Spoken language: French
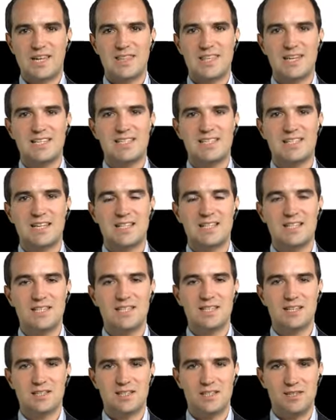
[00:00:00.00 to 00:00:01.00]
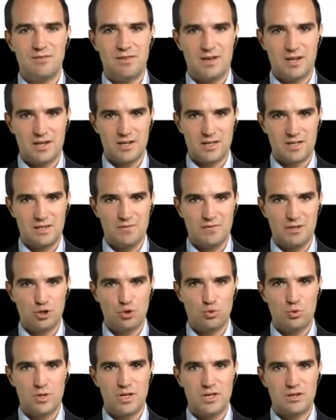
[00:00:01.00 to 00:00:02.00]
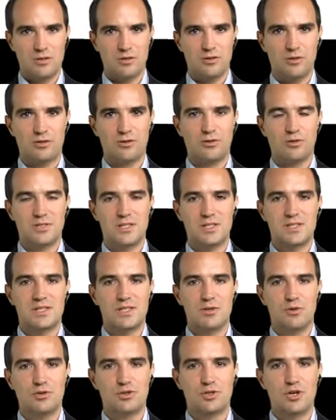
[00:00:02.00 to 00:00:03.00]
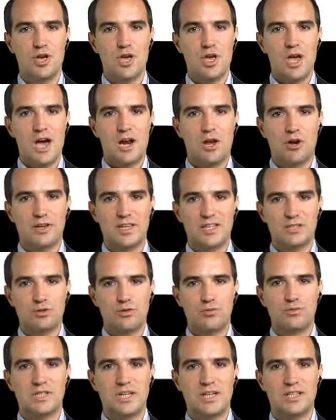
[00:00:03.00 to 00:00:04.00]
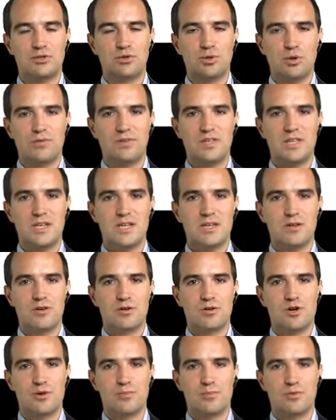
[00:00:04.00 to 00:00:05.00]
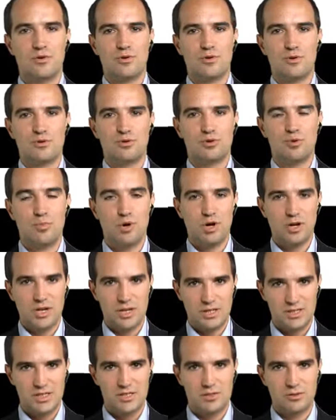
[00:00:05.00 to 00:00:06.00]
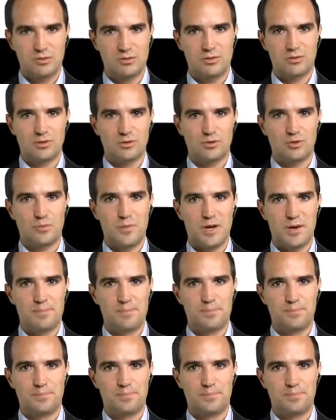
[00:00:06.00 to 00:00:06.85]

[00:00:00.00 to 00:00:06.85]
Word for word: l'analyse technique hein, qui, va, jouer dans cette séance. Alors, qu'est-ce que vous allez surveiller comme support et résistance, Thomas